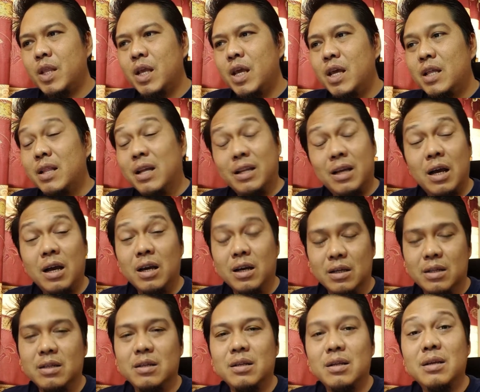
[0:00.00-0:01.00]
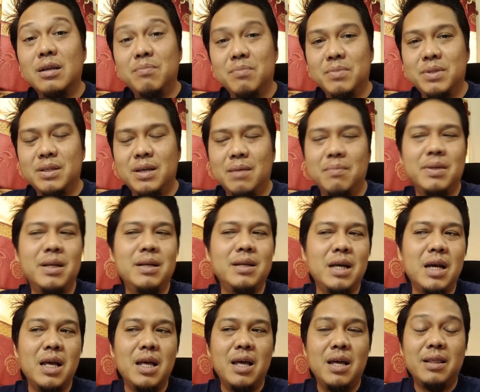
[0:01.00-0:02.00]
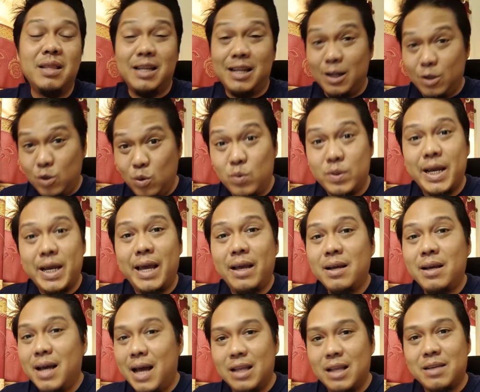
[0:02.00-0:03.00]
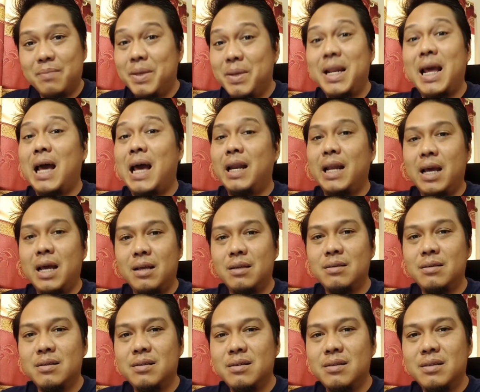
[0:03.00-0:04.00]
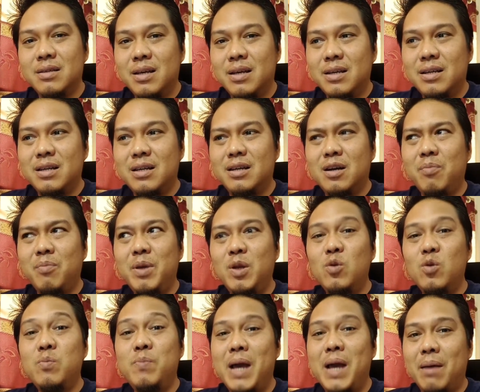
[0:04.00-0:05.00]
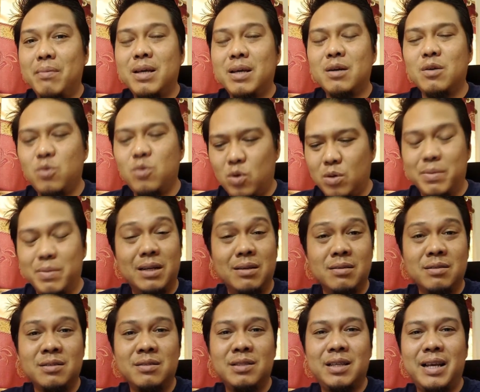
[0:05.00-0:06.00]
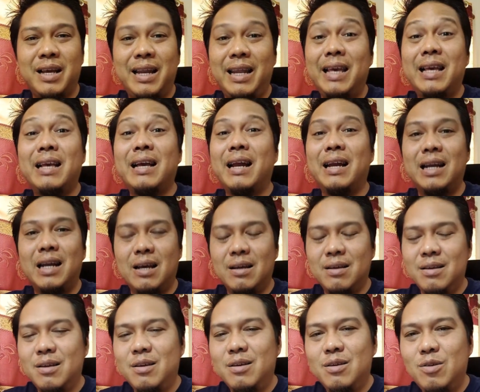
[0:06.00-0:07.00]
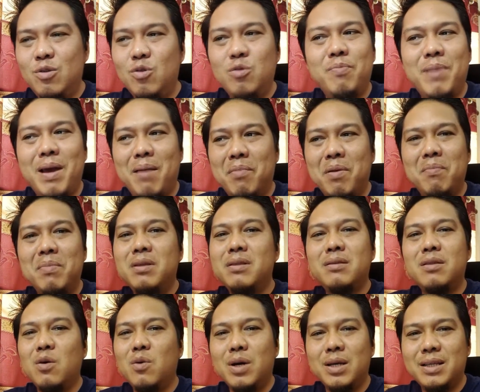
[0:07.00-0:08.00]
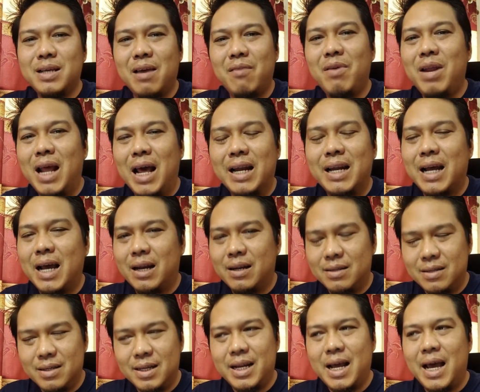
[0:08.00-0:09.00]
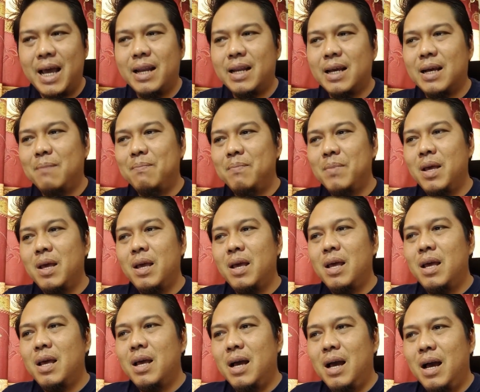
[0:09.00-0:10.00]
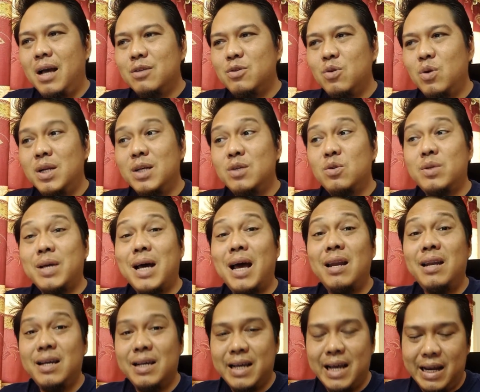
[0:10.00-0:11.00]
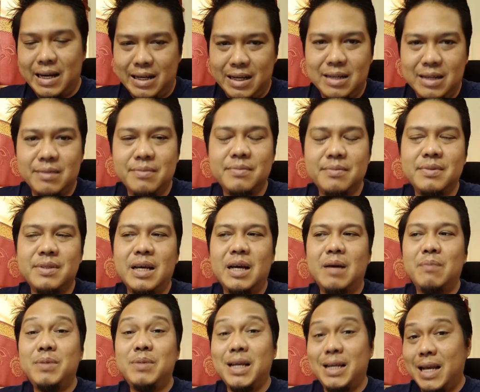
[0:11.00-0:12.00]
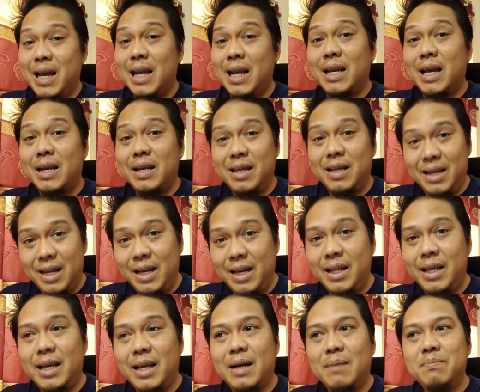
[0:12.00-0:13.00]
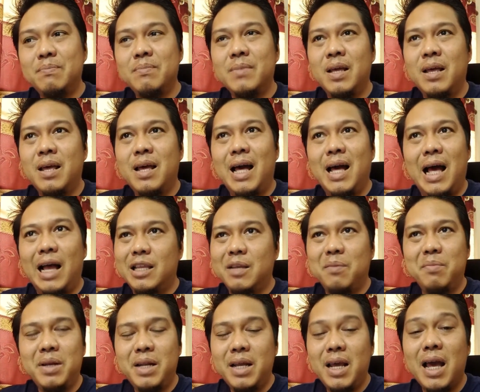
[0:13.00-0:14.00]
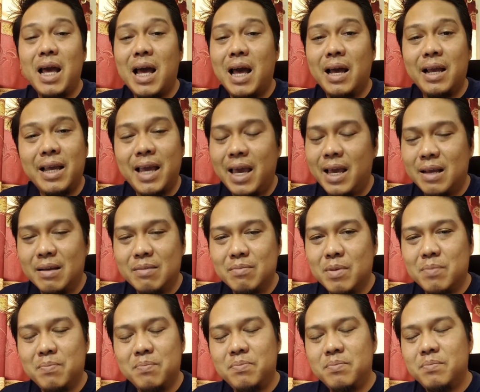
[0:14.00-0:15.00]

แต่เออลืมเสริมเรื่องนึงแต่ถ้าถูกใจก็อาจจะไม่นานนะคือเขามีรูปแบบถ้าคนมันคลิกกันอ่ะรูปแบบมันไม่ต้องอาศัยเวลานานก็ได้นะครับส่วนเรื่องสุดท้ายเรื่องการเงินนะครับ จัดการการเงินได้ดีครับ อาจจะไม่ได้หาเก่งแบบ